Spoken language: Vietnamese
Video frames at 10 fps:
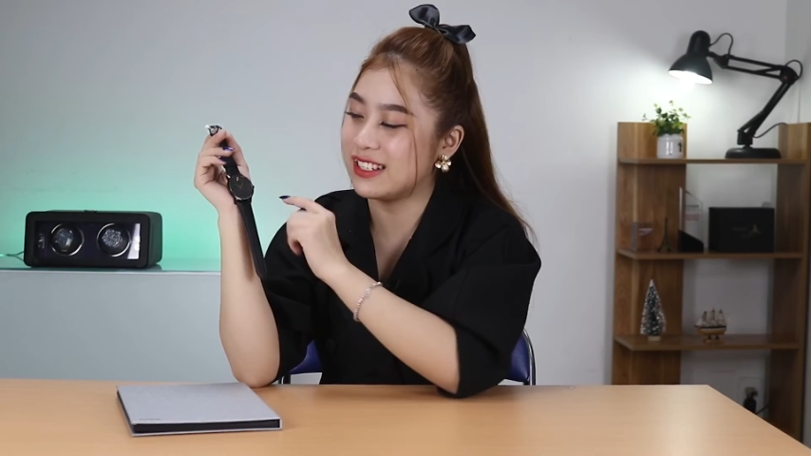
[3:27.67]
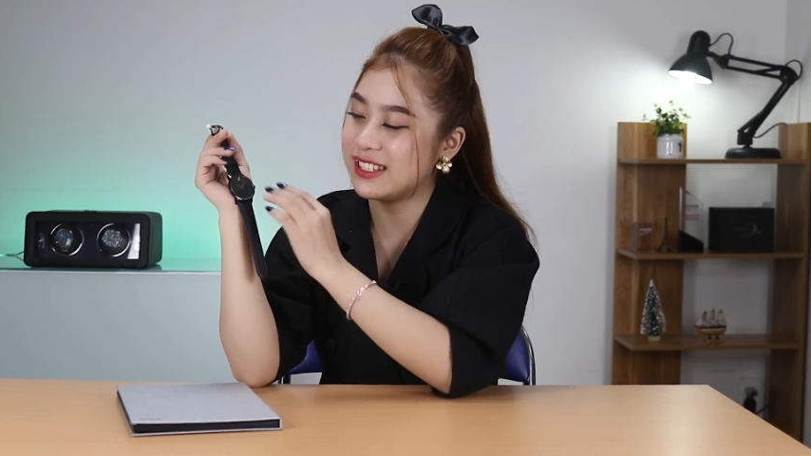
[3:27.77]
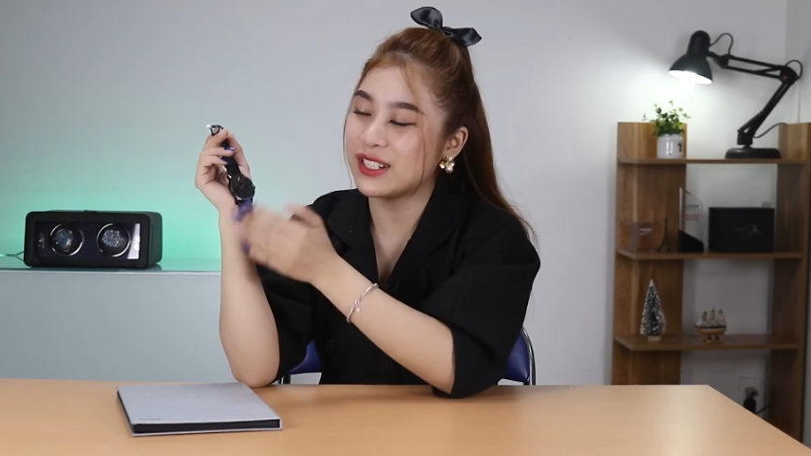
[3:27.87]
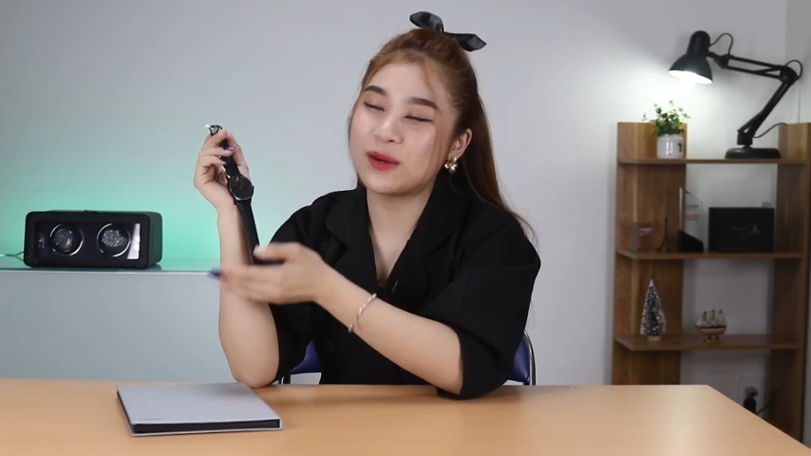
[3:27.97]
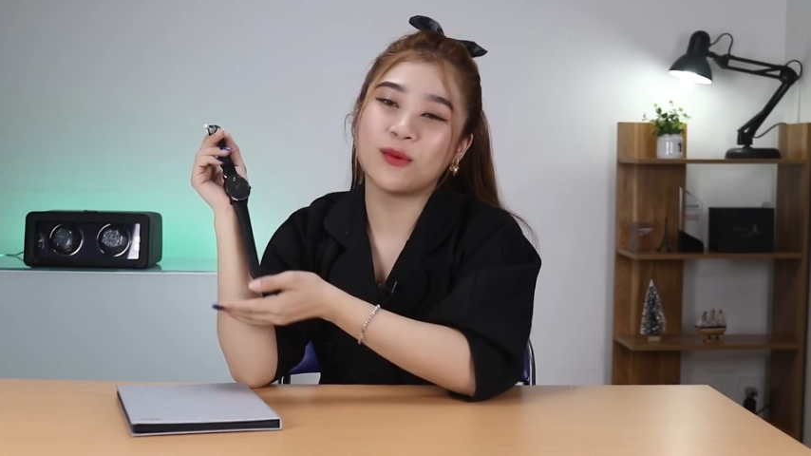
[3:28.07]
những
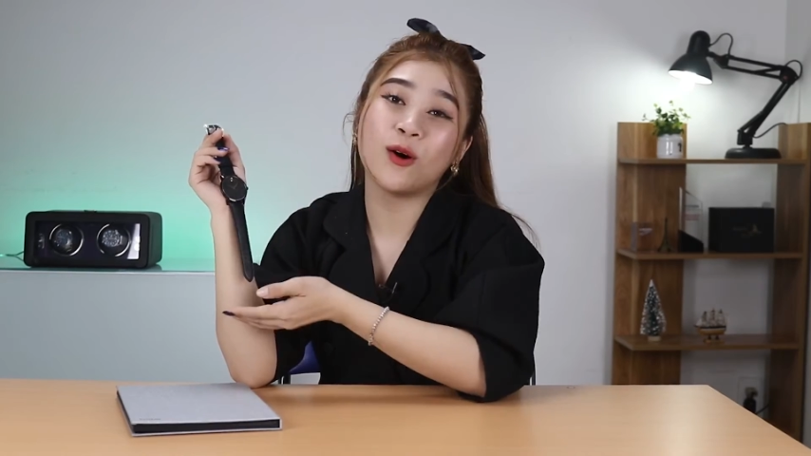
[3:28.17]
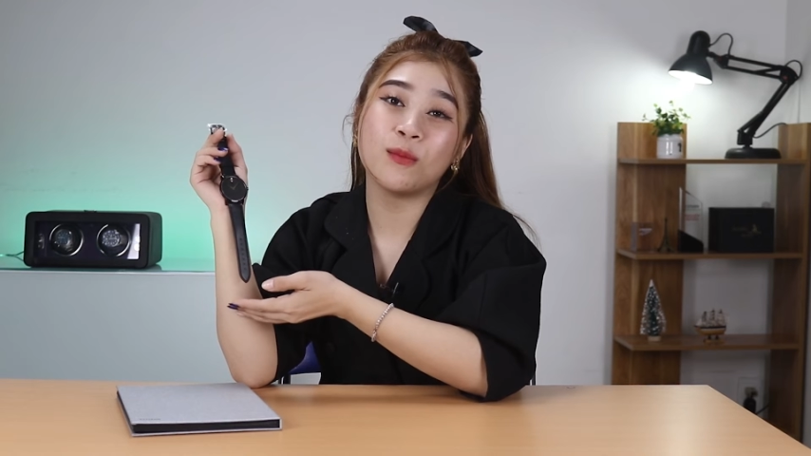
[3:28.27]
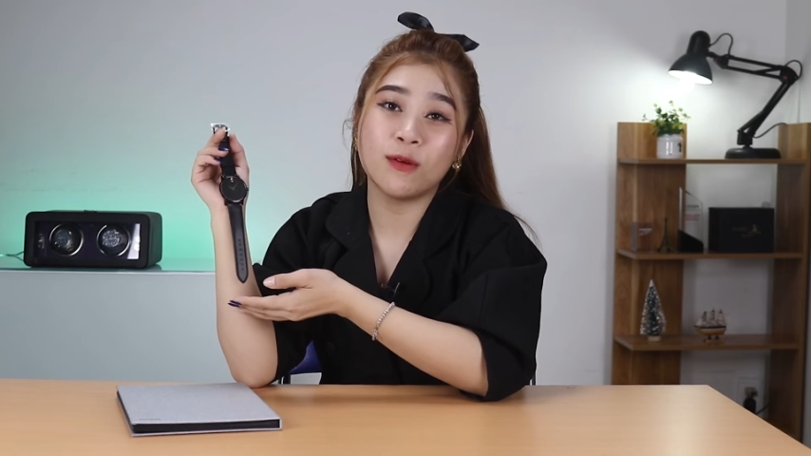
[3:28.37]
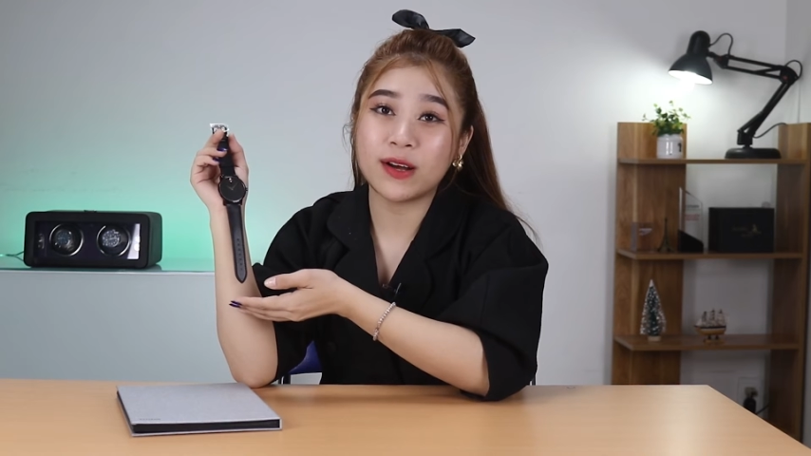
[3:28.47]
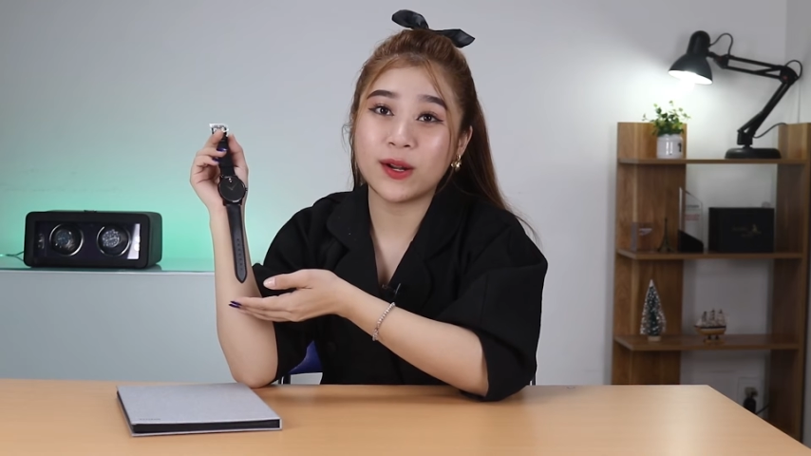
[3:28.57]
chiếc đồng hồ
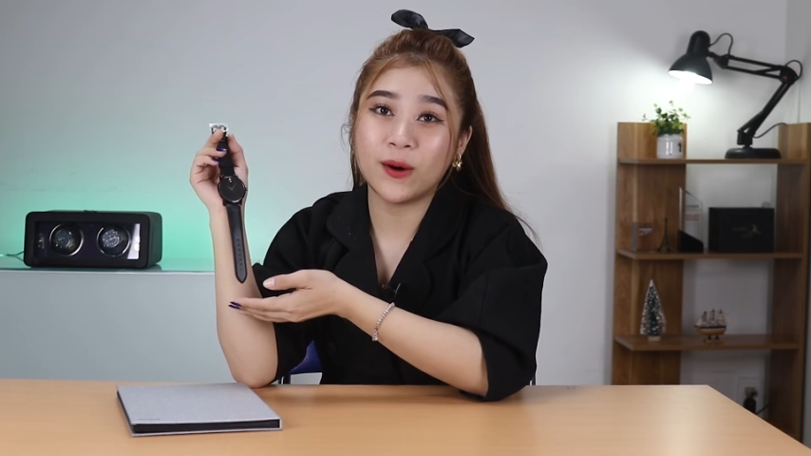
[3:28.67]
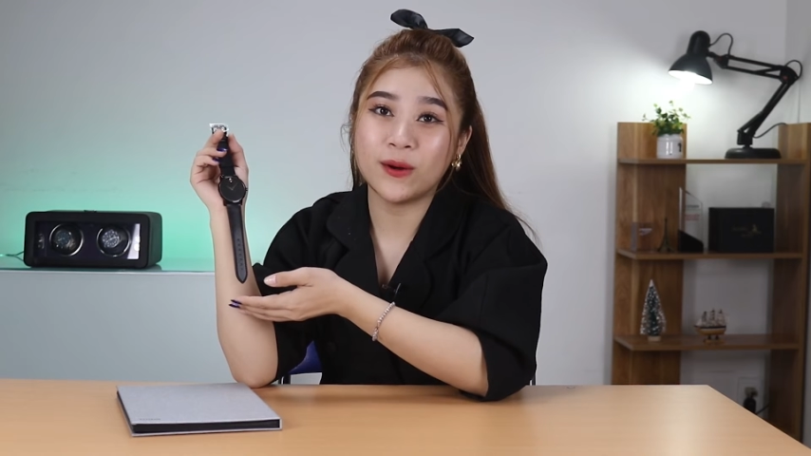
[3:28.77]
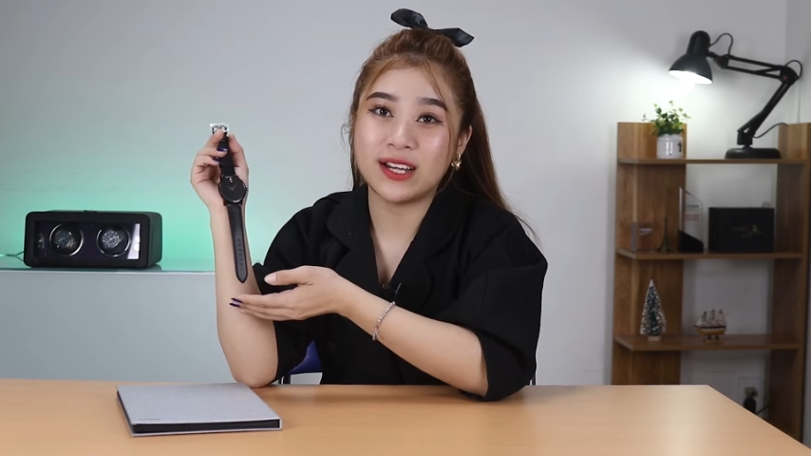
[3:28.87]
Movado